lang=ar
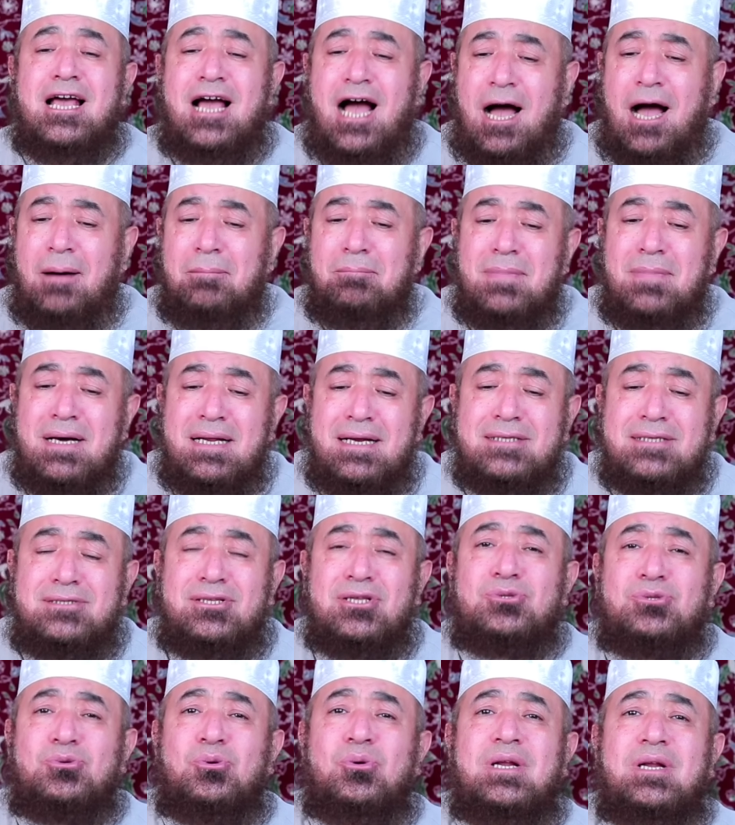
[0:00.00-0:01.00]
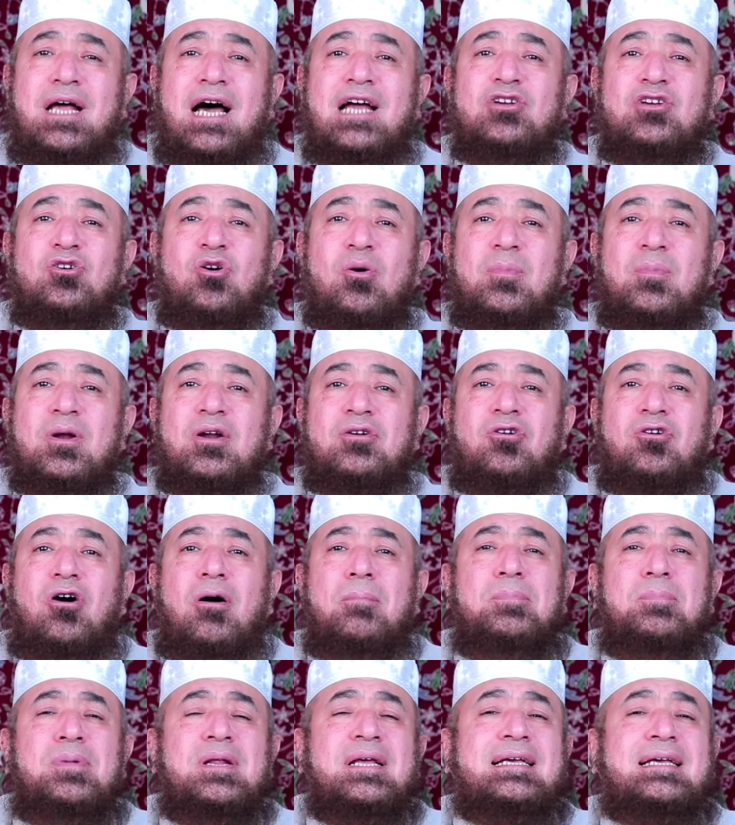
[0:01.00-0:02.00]
عماله تدخل عليهم
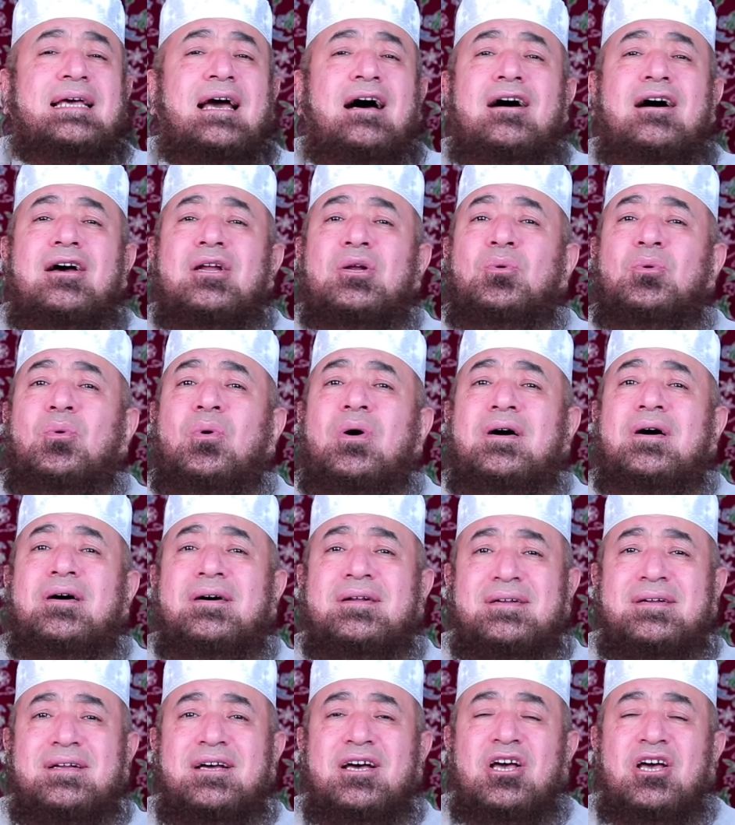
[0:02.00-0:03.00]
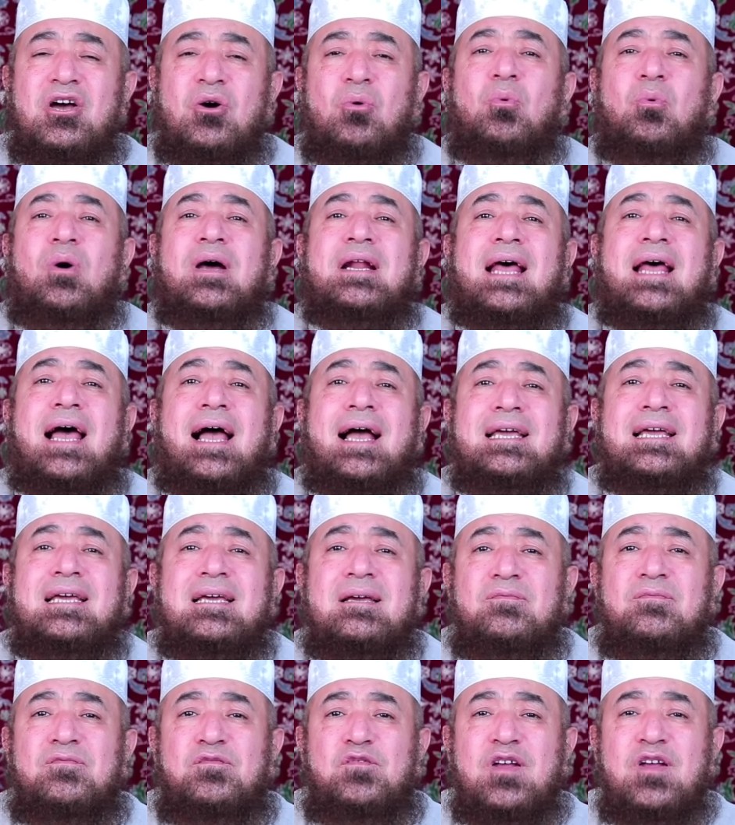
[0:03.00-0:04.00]
القبر كانوار
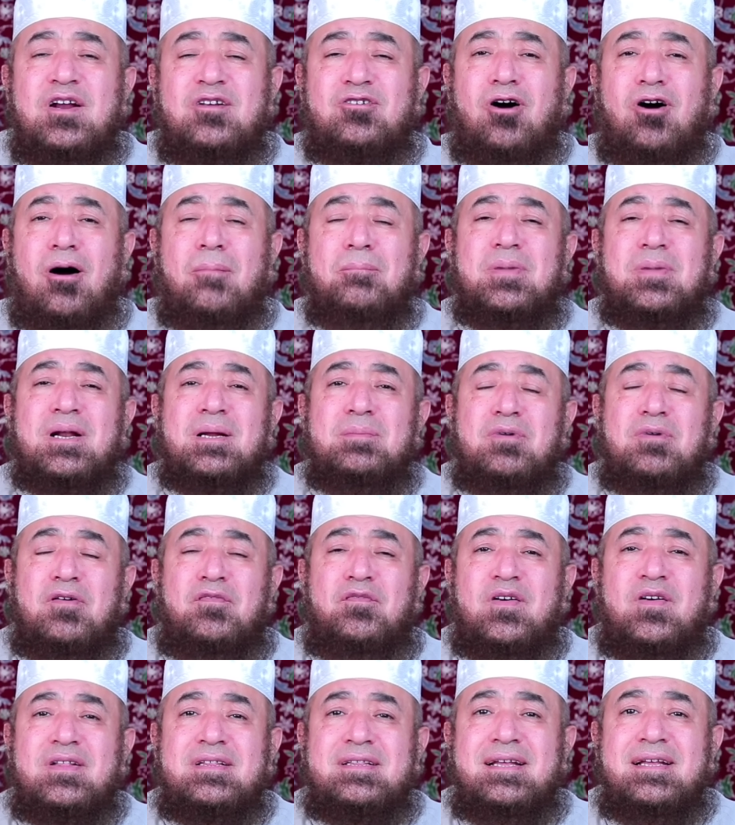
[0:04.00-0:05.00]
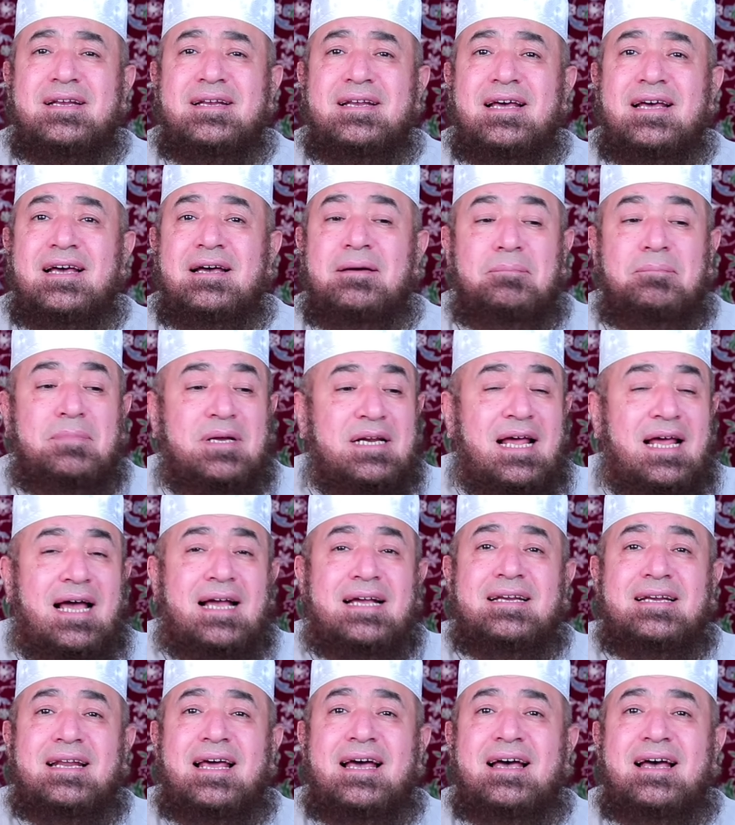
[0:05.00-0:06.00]
ونعيم في القبر بفضل الله من
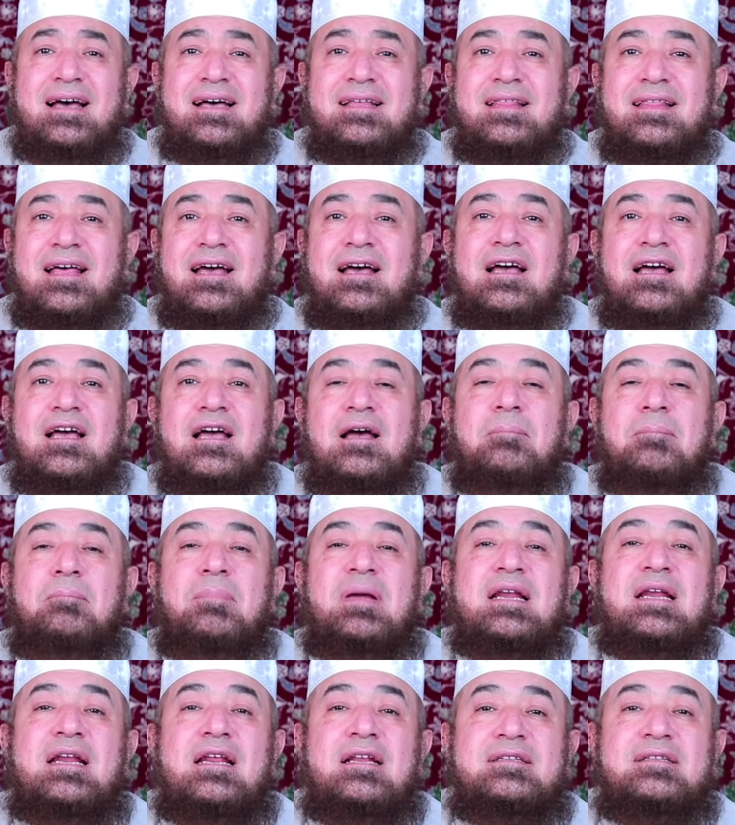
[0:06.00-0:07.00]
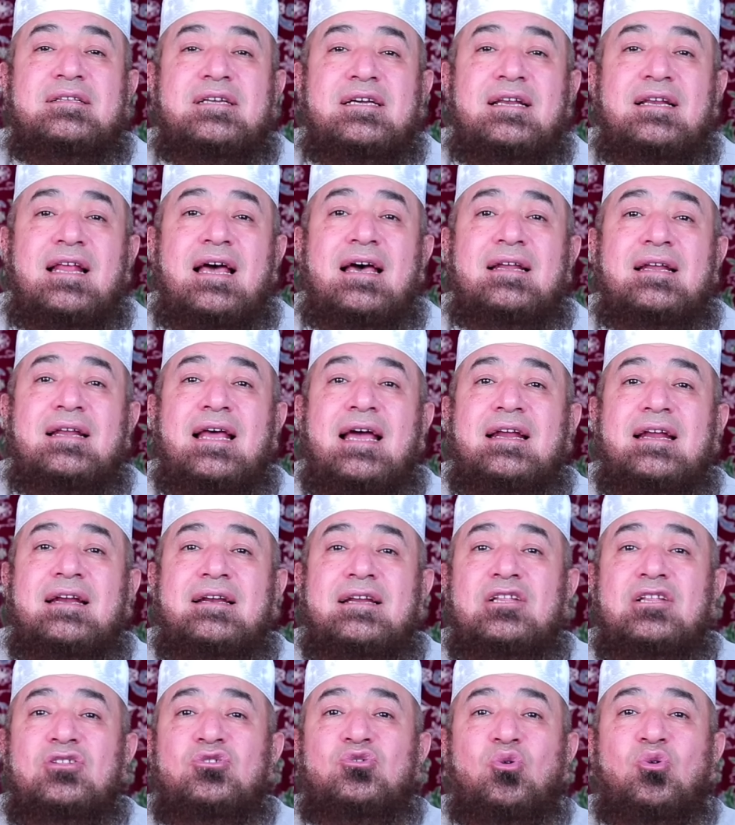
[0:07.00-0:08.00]
اين هذا من الدلاله
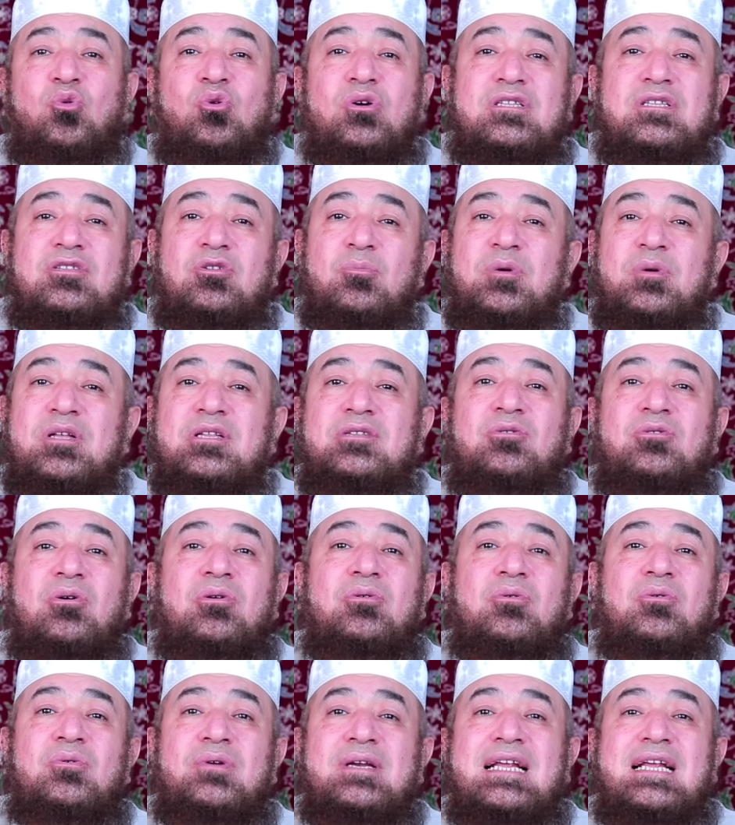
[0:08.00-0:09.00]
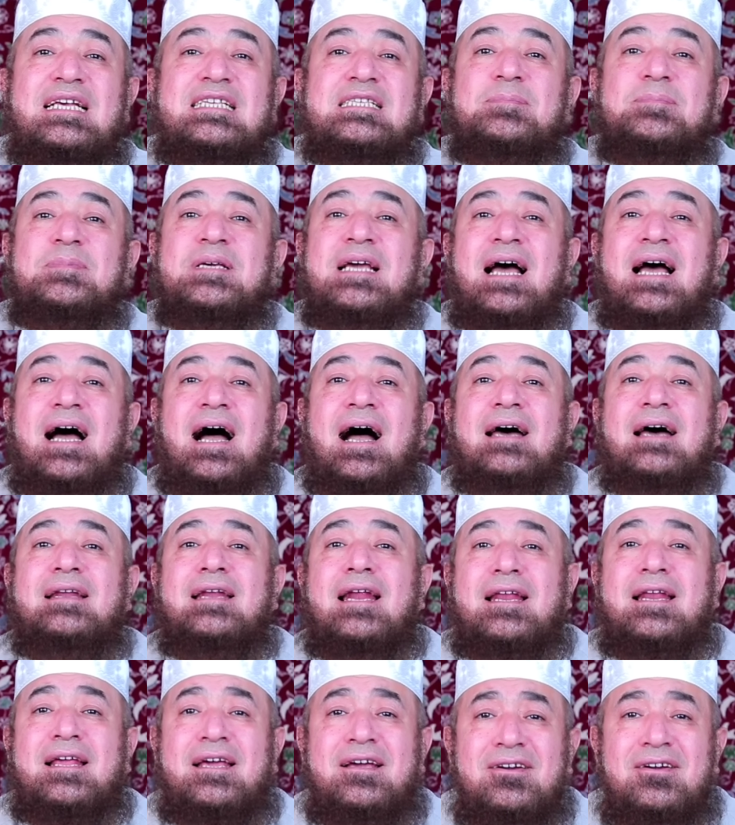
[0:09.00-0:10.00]
اللي انتوا كنتوا بتدلوا الناس بيها على
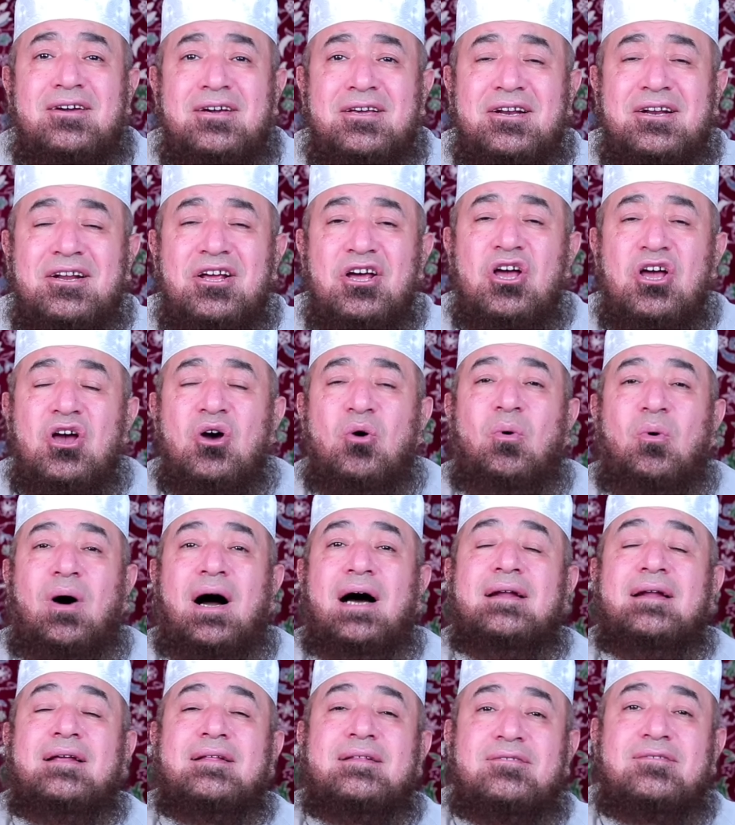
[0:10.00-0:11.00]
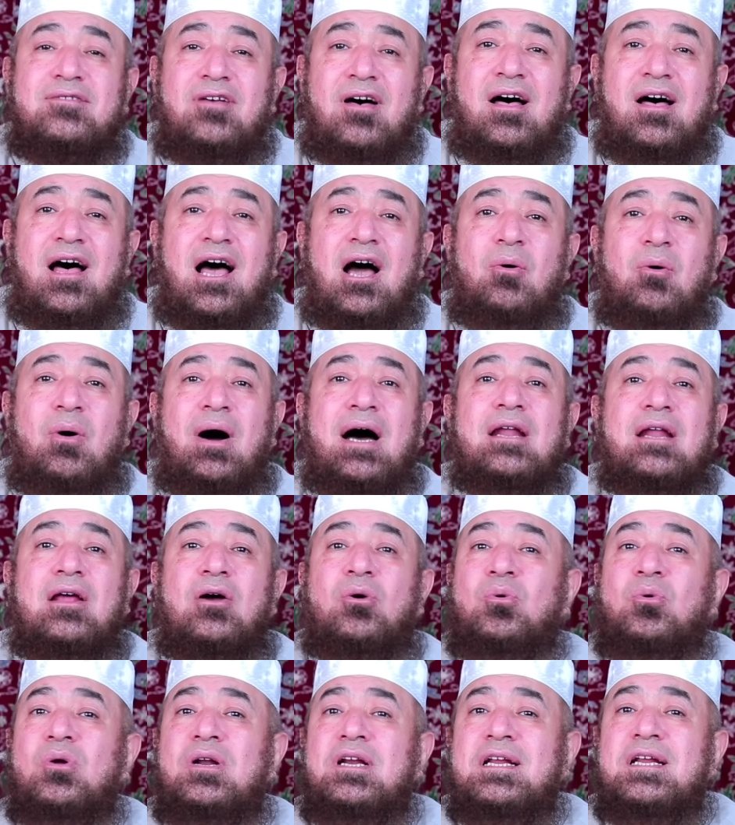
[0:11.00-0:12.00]
الخير وعلى الطاعه وعلى
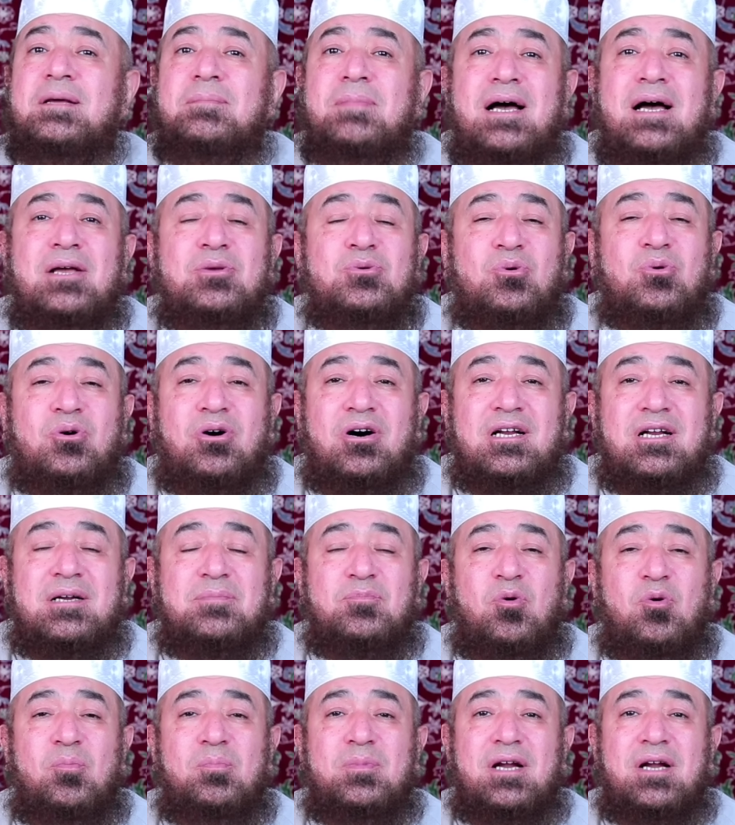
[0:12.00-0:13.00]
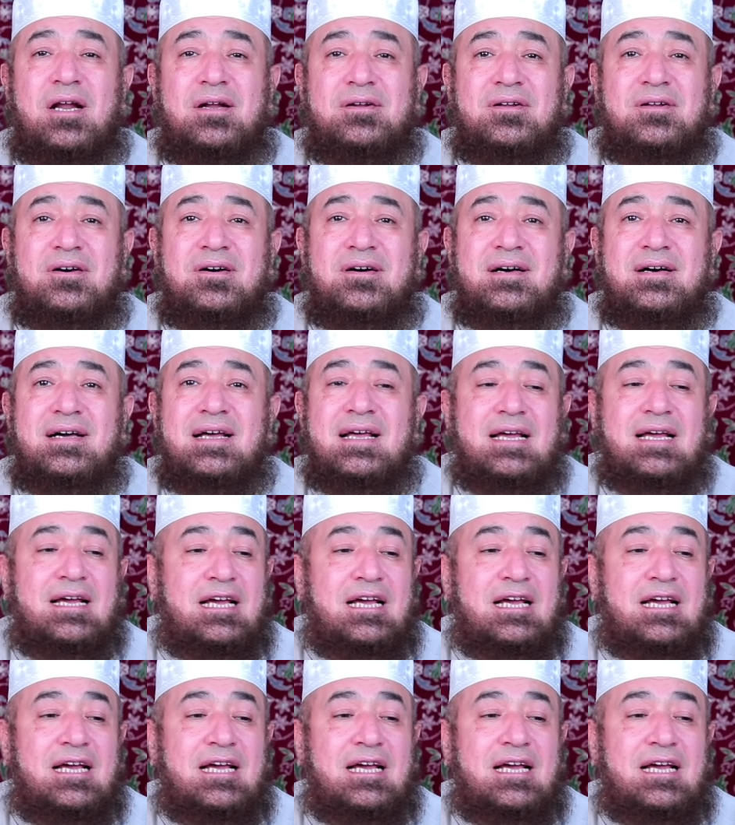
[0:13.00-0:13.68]
كل ما يقربهم من الله